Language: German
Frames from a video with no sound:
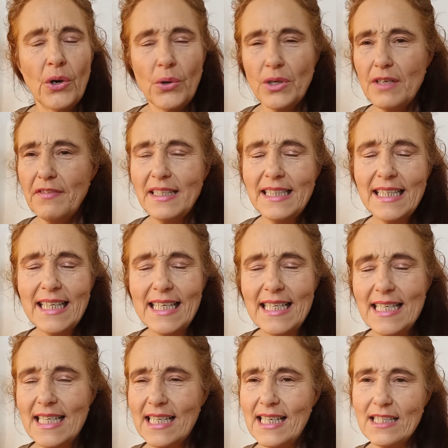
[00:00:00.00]
oder wenn die
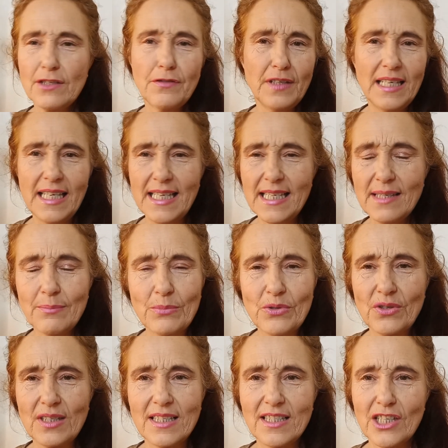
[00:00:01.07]
Kinder ganz viel lesen
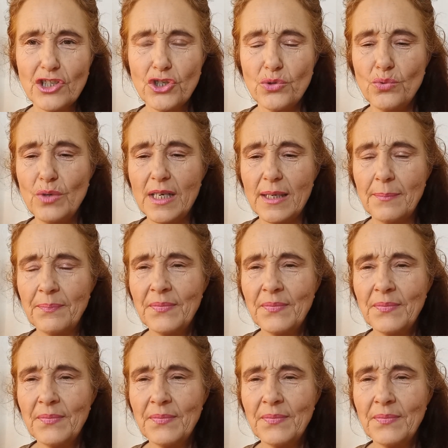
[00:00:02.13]
müssen in der Schule,